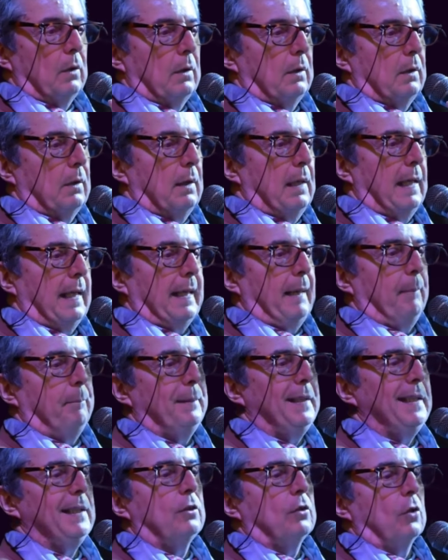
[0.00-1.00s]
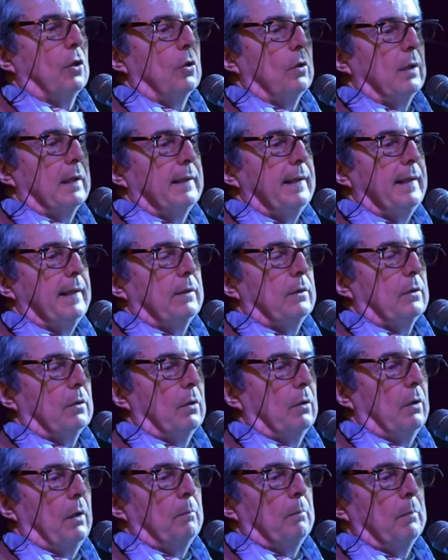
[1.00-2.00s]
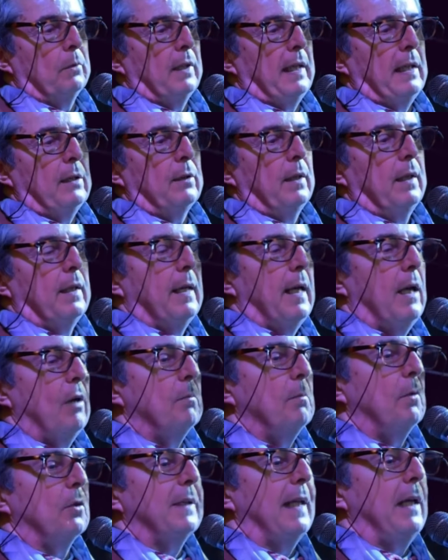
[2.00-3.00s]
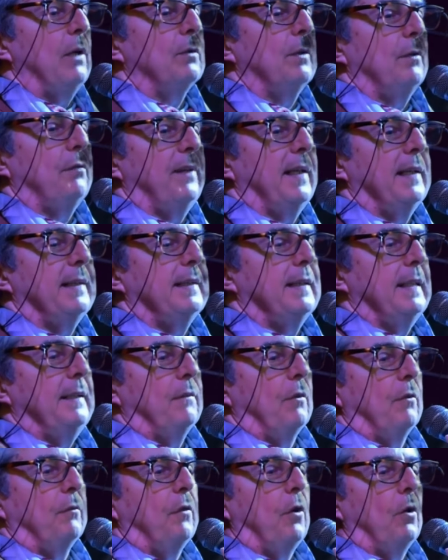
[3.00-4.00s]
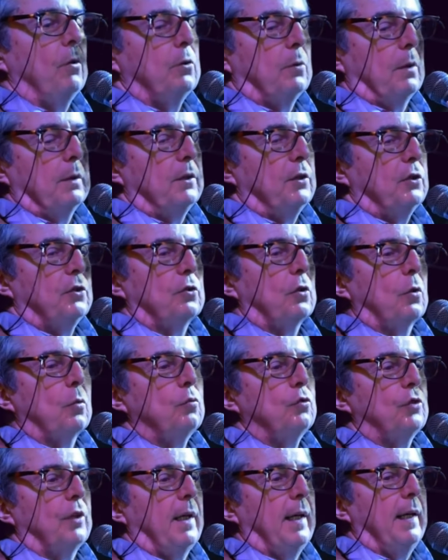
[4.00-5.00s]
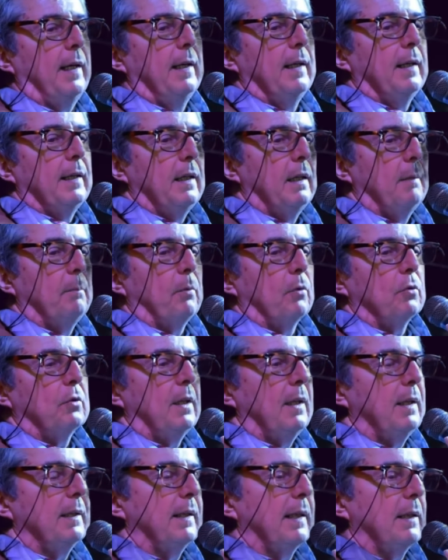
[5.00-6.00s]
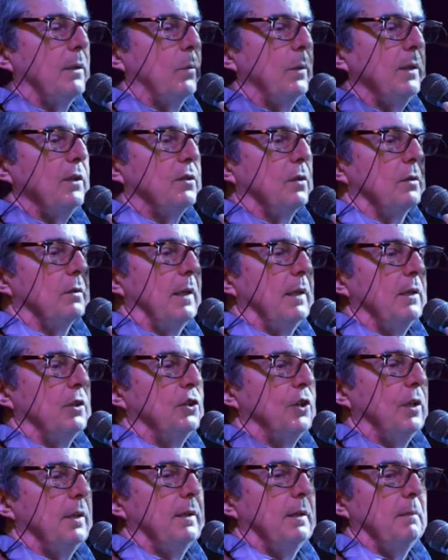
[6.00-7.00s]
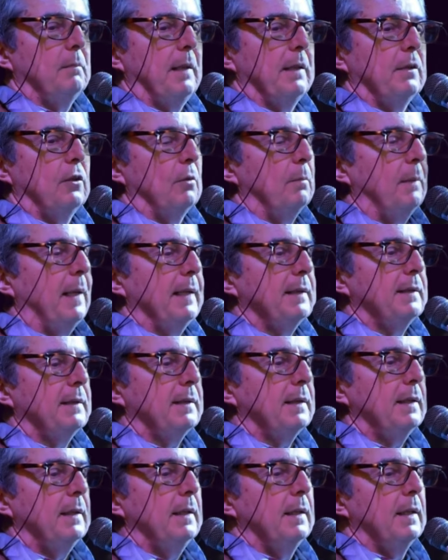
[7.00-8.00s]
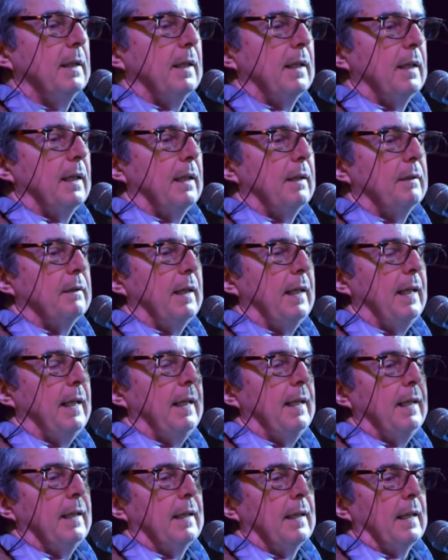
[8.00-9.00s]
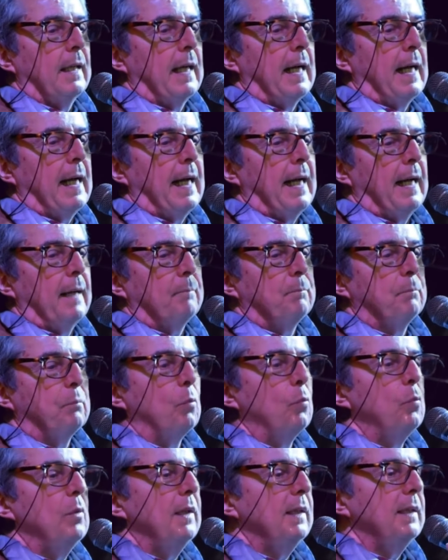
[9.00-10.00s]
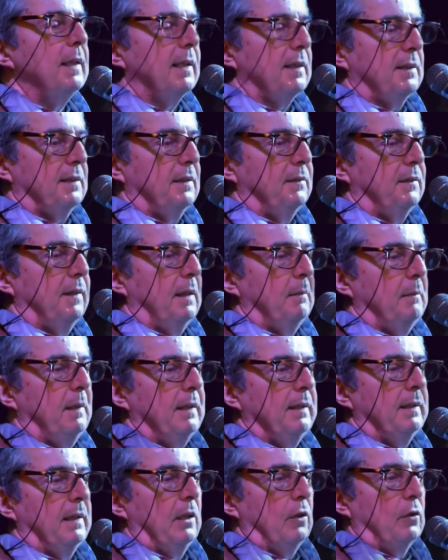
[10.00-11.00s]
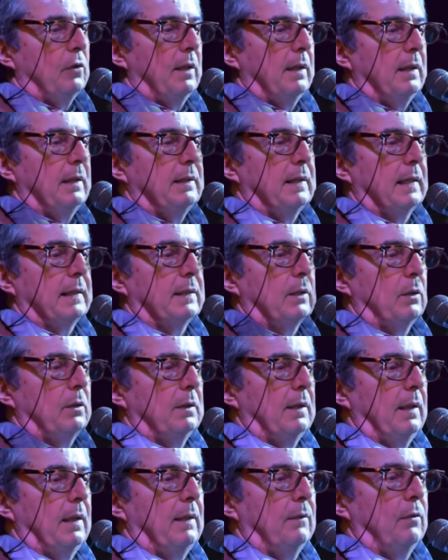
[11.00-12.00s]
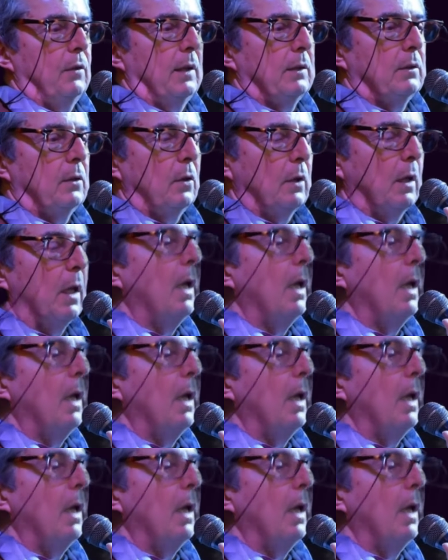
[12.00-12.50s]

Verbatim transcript: l'ha capito, l'ha detto, è un, modello, è un modello deflattivo volto a distruggere il potere d'acquisto dei ceti medio-bassi e a punire severamente le organizzazioni dei lavoratori.